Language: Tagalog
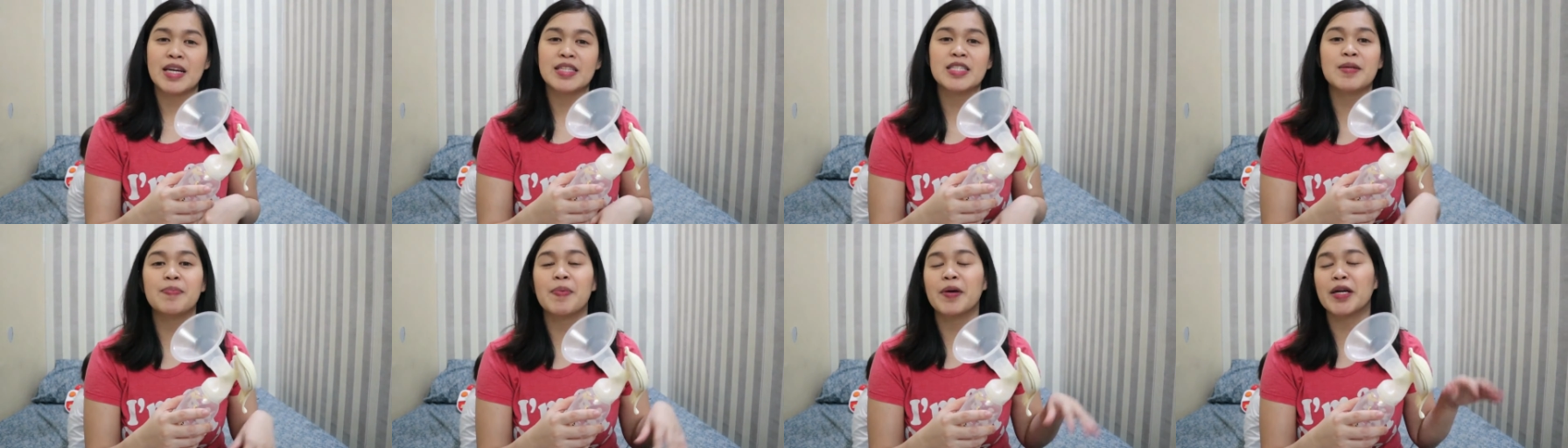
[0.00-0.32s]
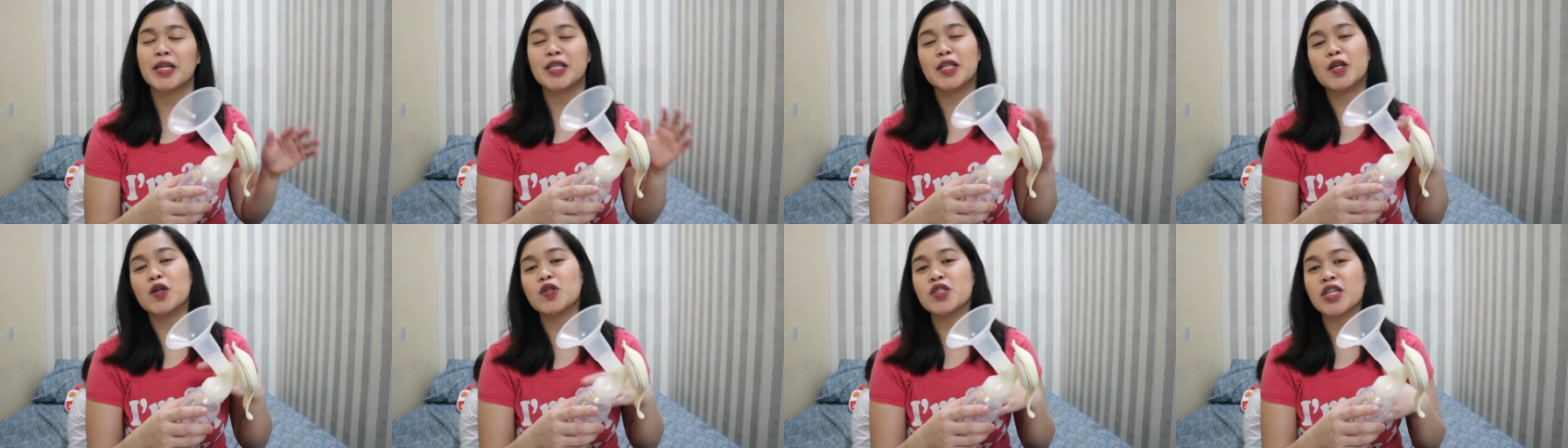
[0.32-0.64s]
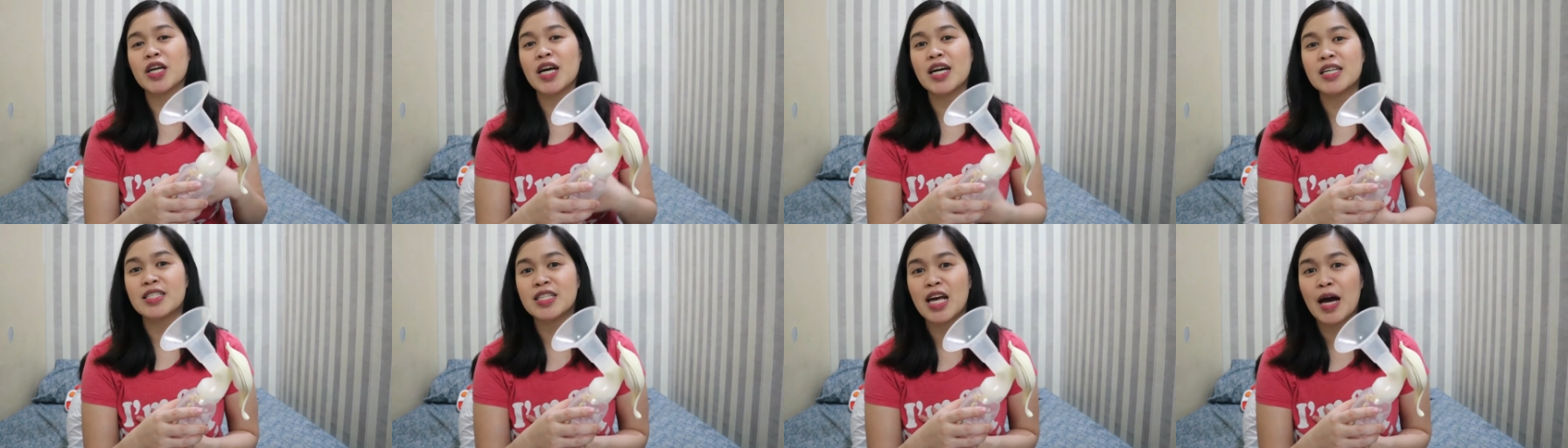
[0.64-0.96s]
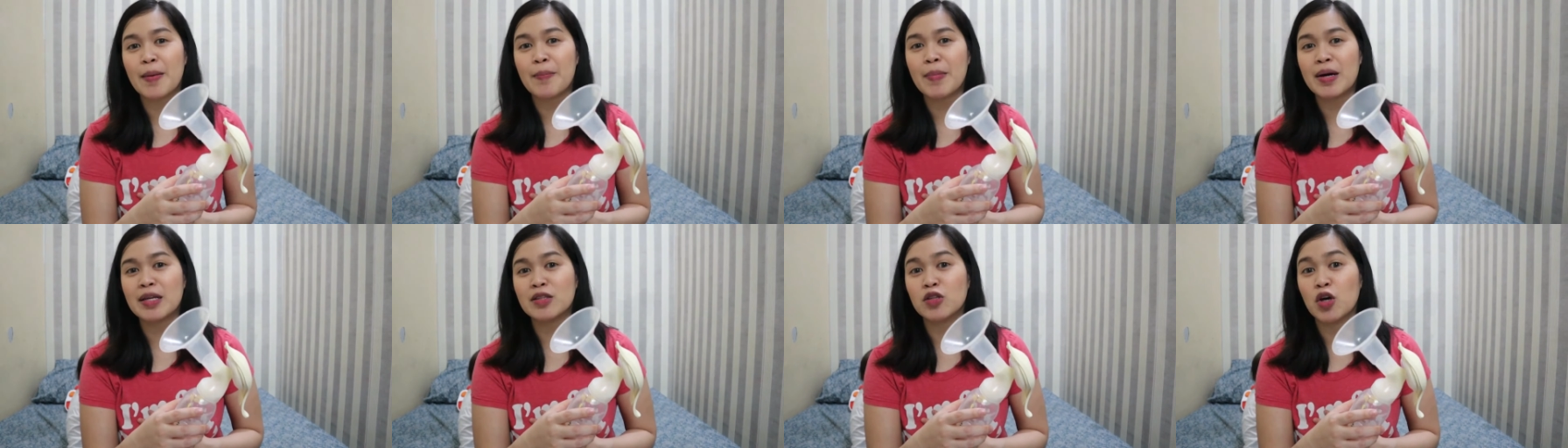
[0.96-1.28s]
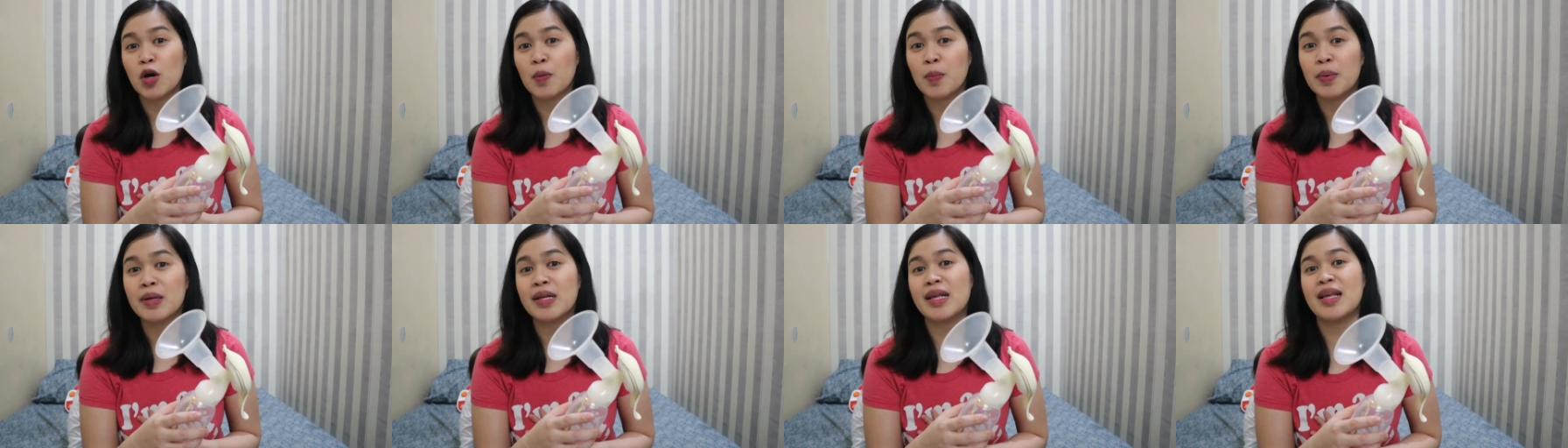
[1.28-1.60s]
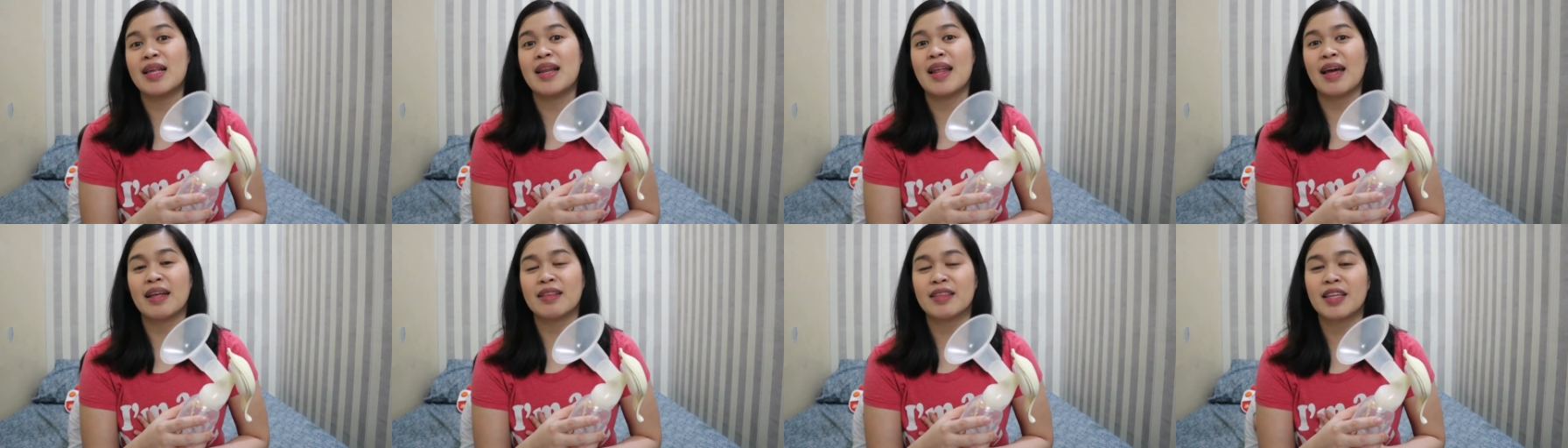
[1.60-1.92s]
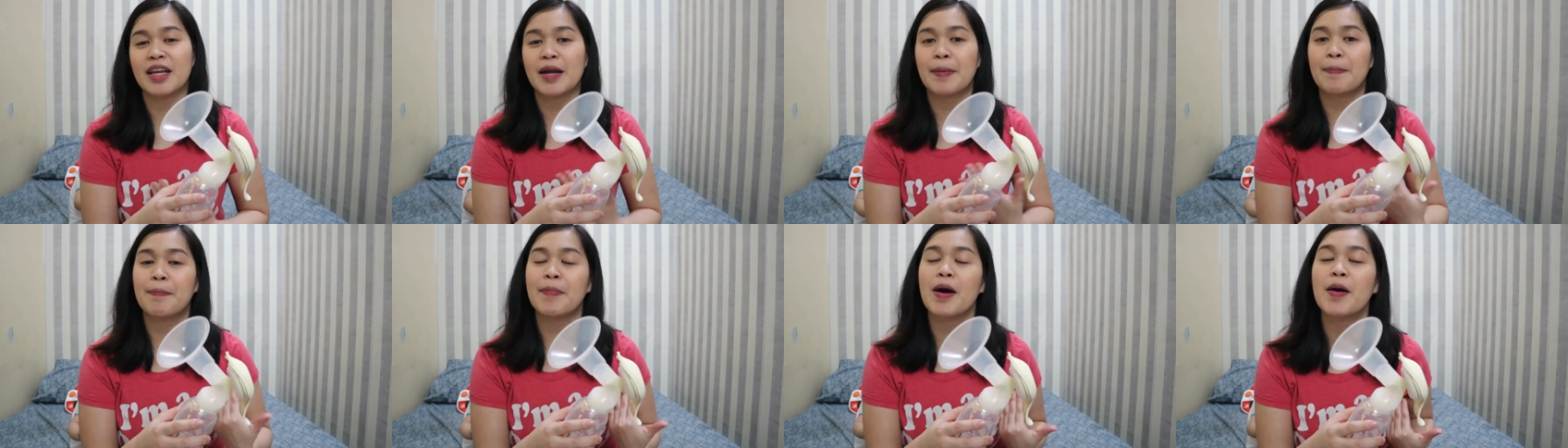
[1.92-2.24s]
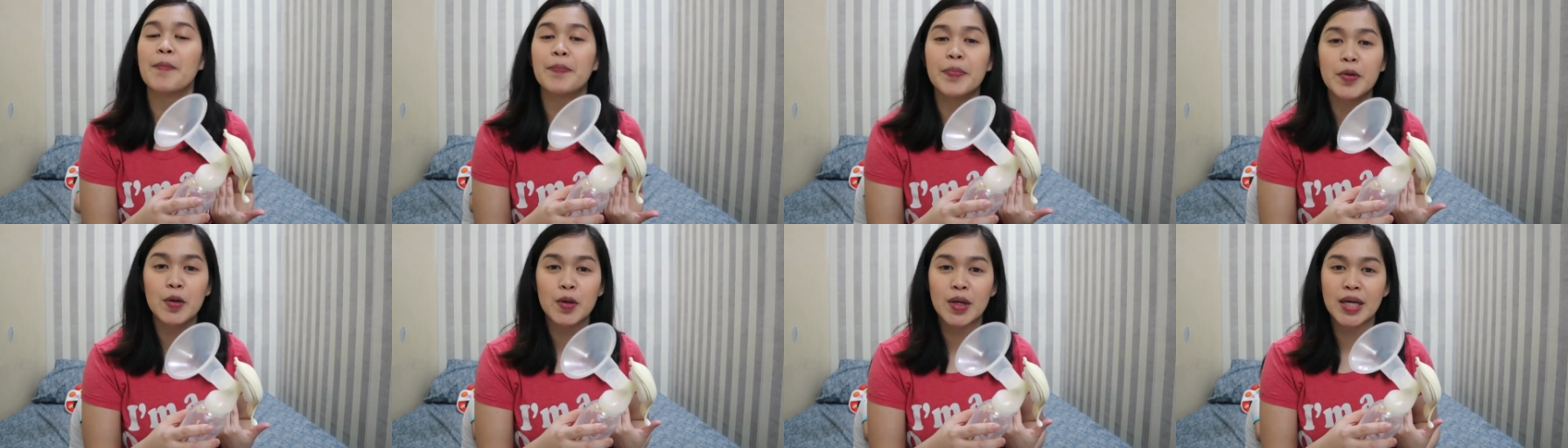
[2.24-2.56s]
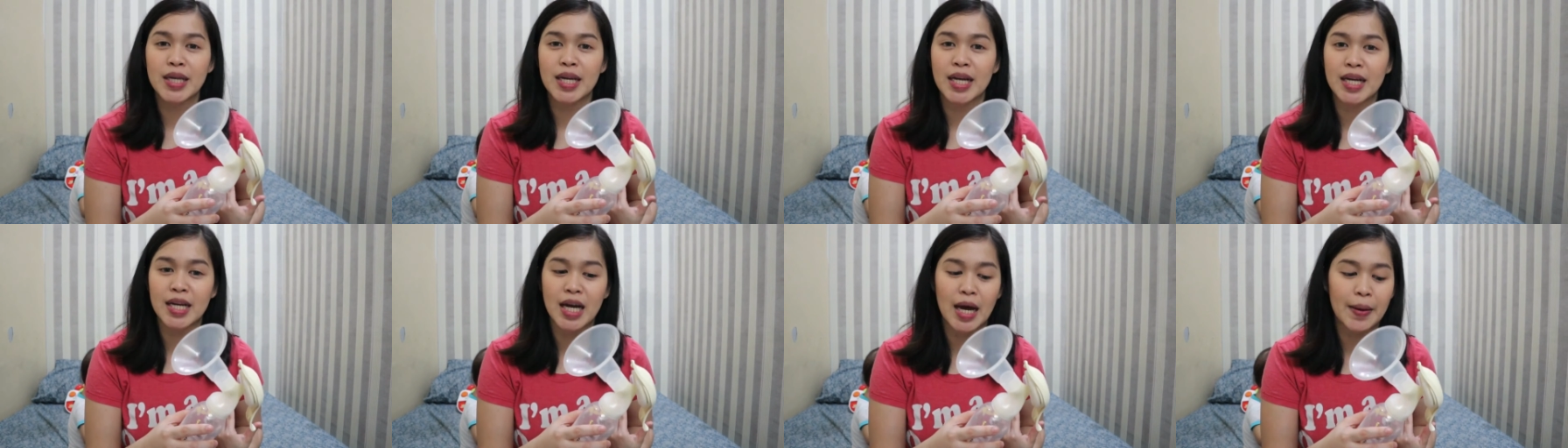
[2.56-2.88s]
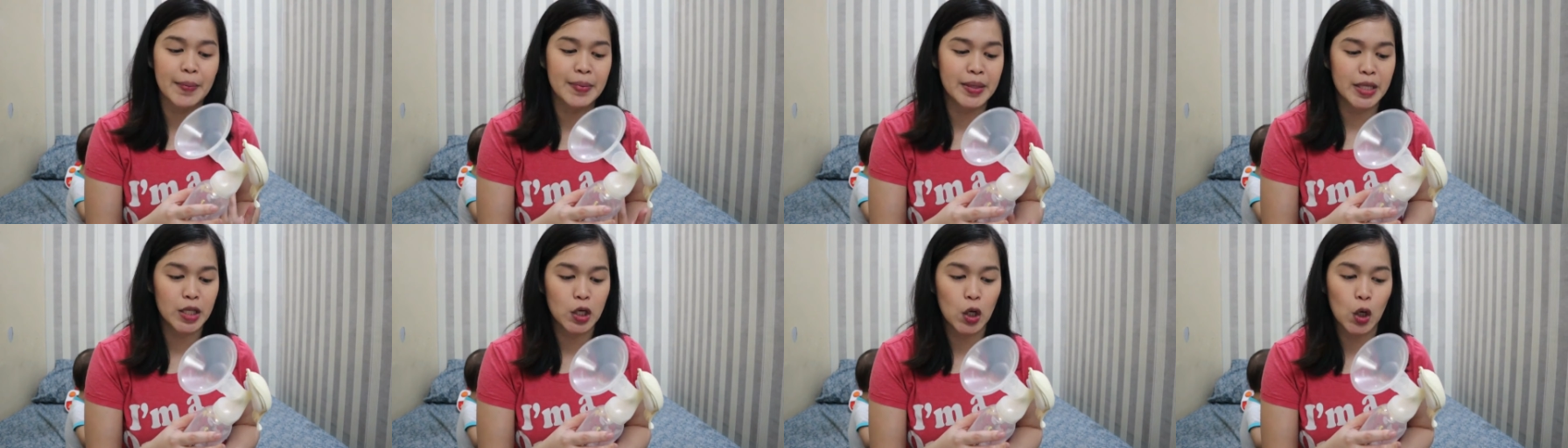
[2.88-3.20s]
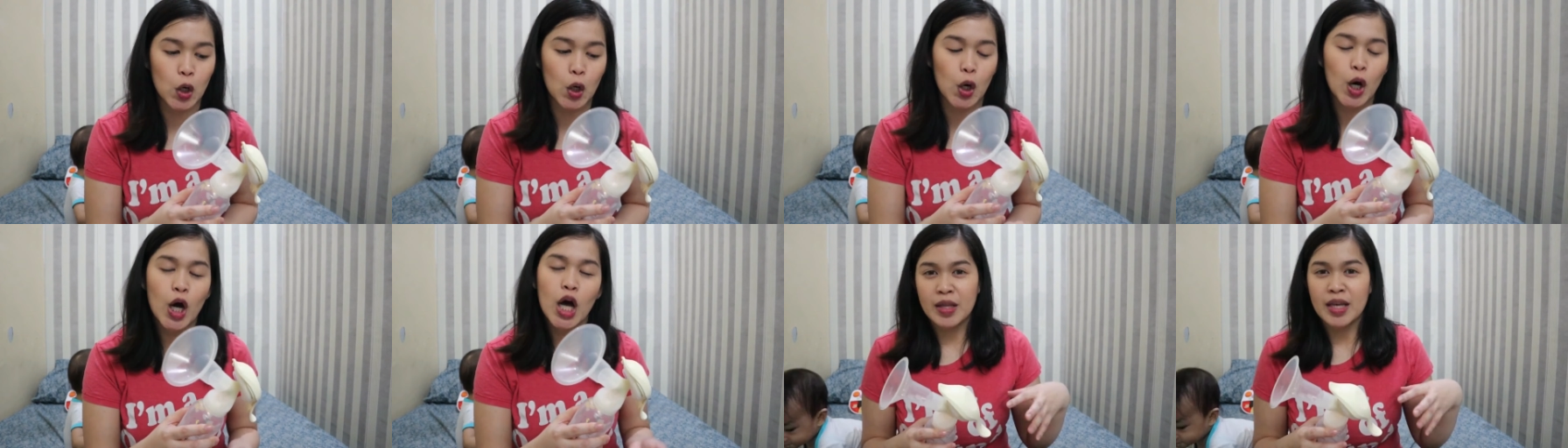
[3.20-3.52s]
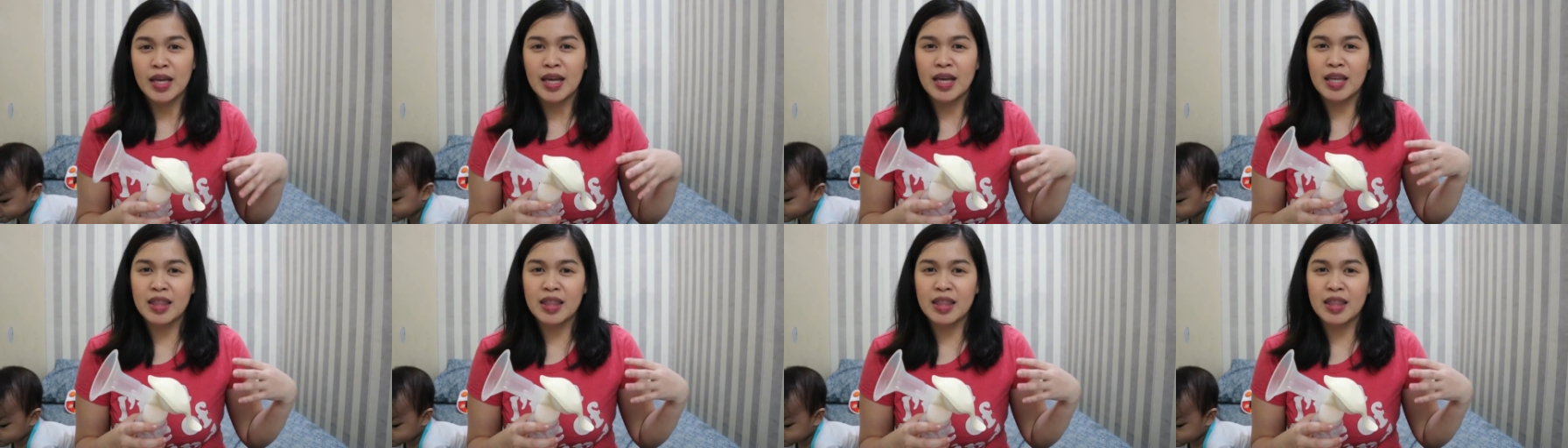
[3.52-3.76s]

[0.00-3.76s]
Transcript: Kasi pag hindi ko siya kasama, double electric pump yung ginagamit ko.